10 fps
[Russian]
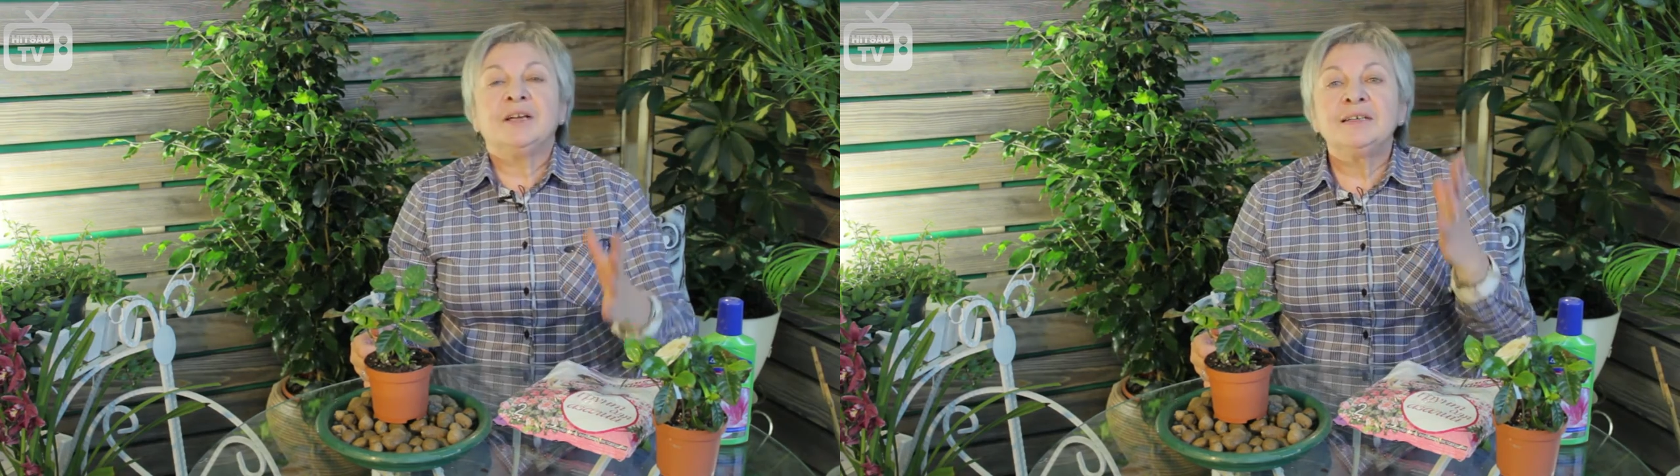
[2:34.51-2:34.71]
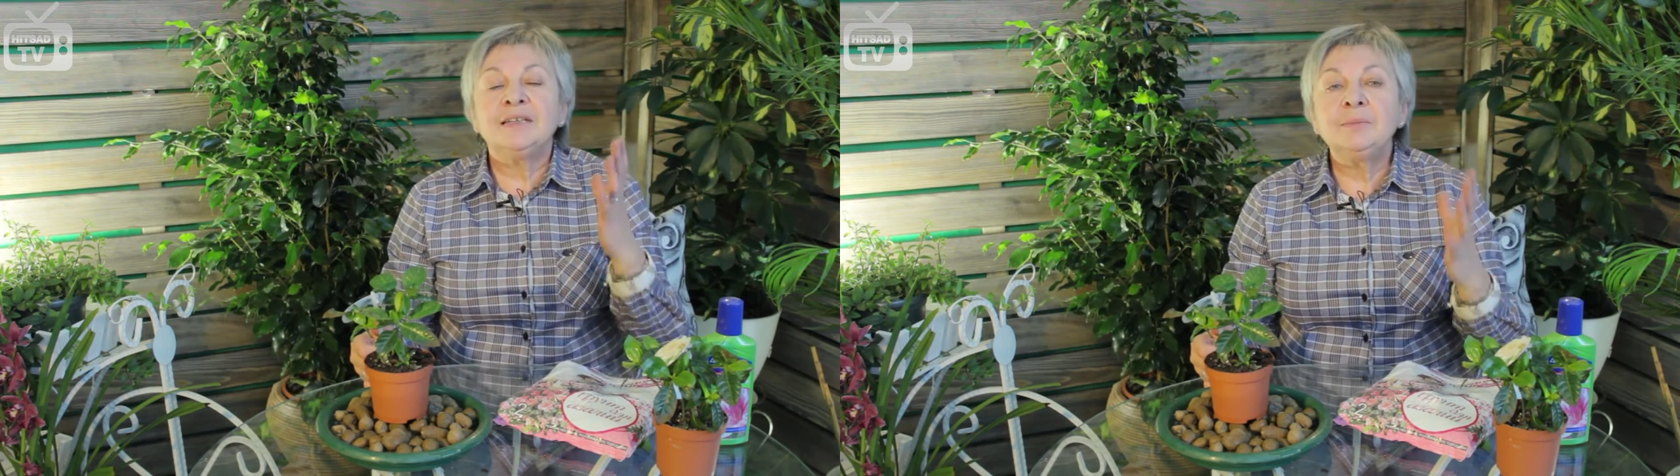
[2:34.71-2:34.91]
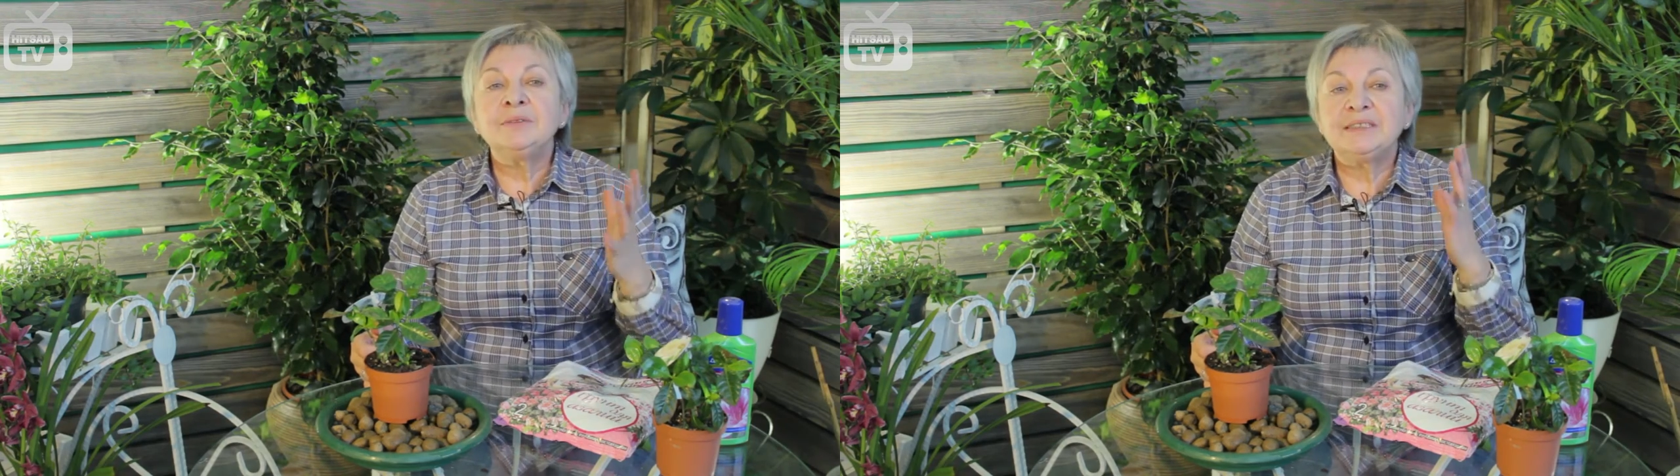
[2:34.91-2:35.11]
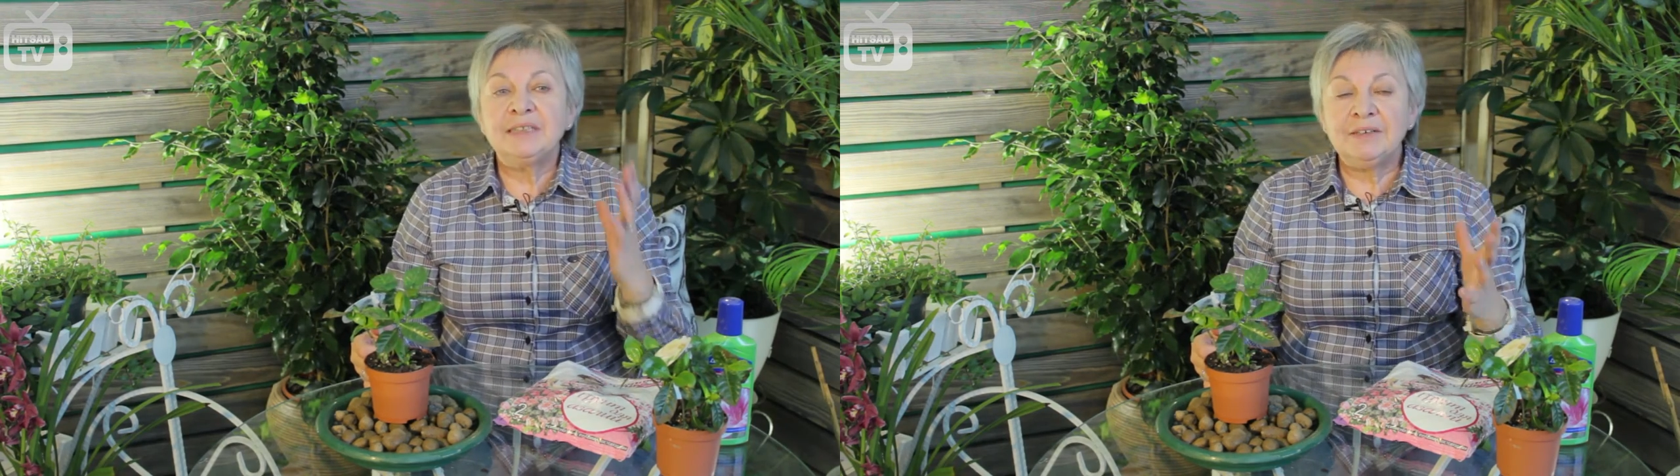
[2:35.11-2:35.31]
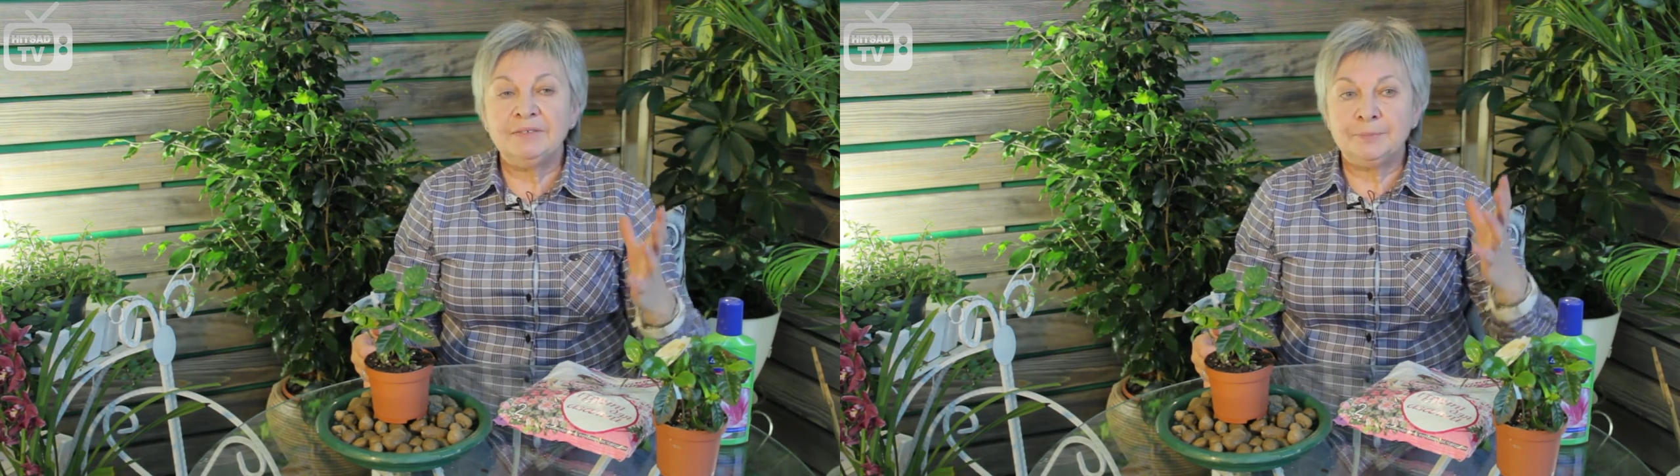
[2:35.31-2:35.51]
Когда мы
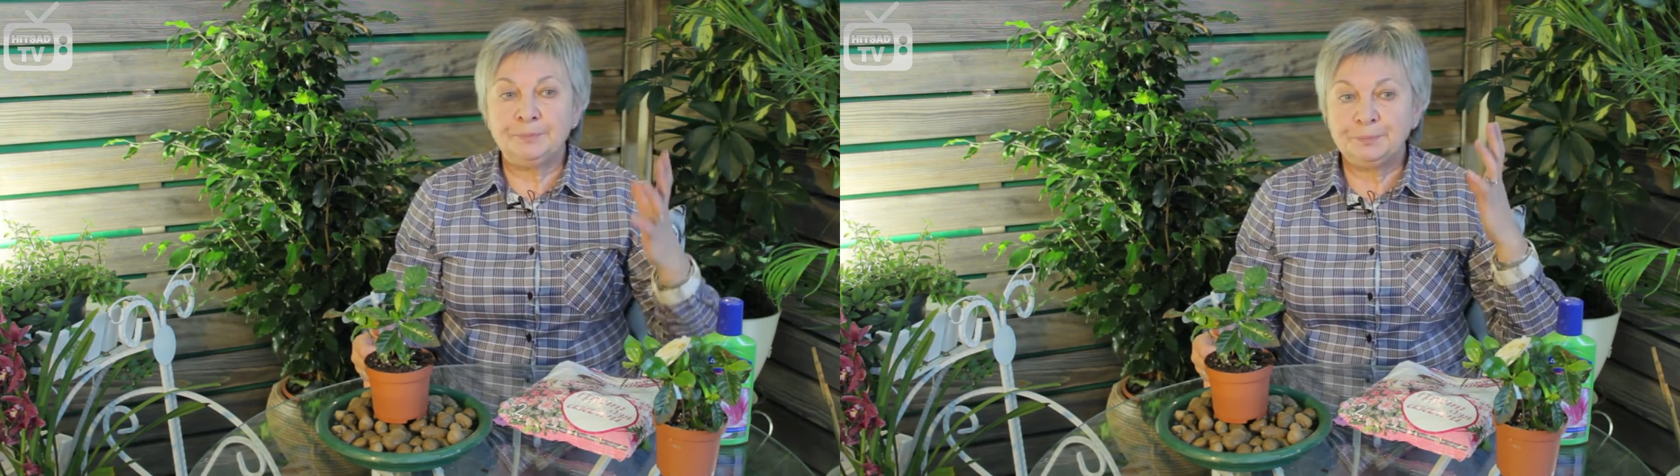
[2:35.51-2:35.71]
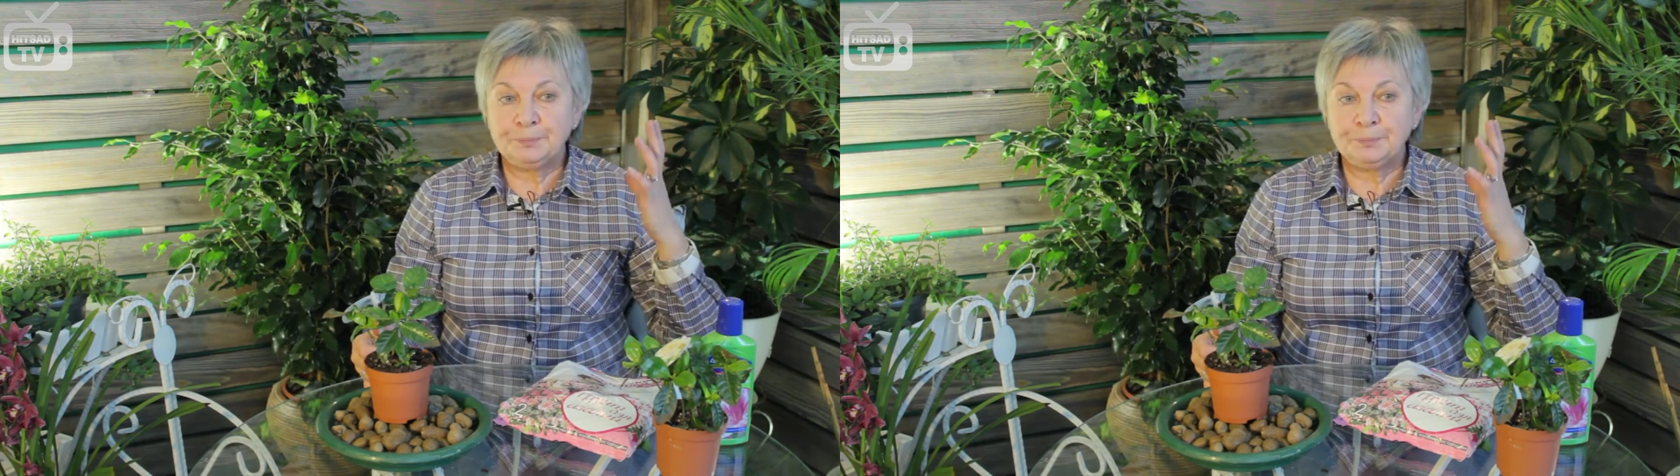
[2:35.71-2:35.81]
ставим